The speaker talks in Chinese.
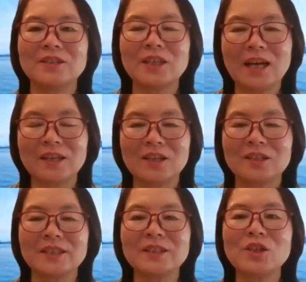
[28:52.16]
这样
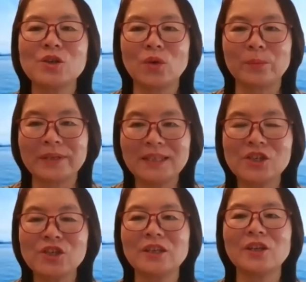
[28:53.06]
其实是我们一
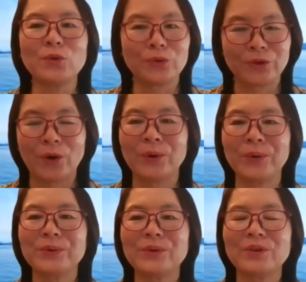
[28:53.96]
生的旅
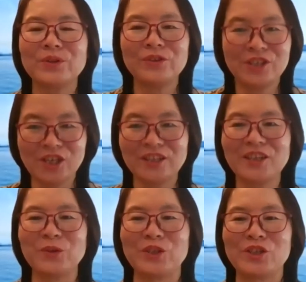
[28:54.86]
游，一生
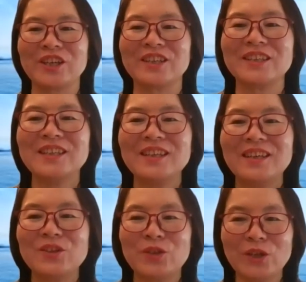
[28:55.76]
的旅程。
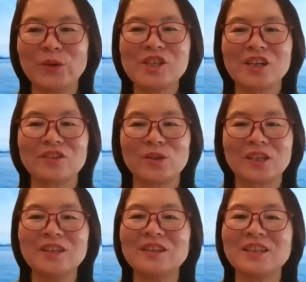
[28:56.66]
所以有一首
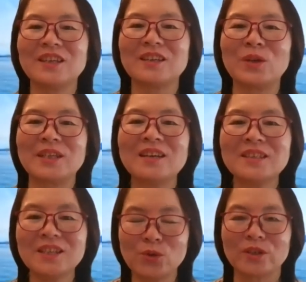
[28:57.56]
歌呢，我刚
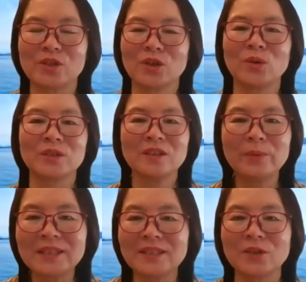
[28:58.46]
信主的时候特
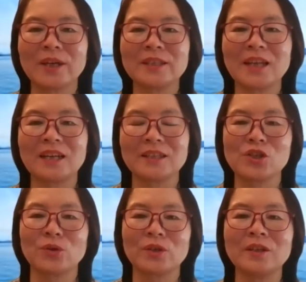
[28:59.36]
别喜欢这样一
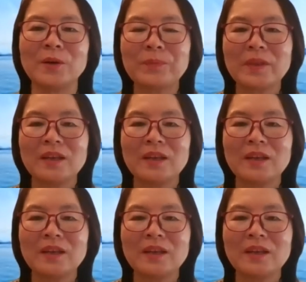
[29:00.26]
首歌，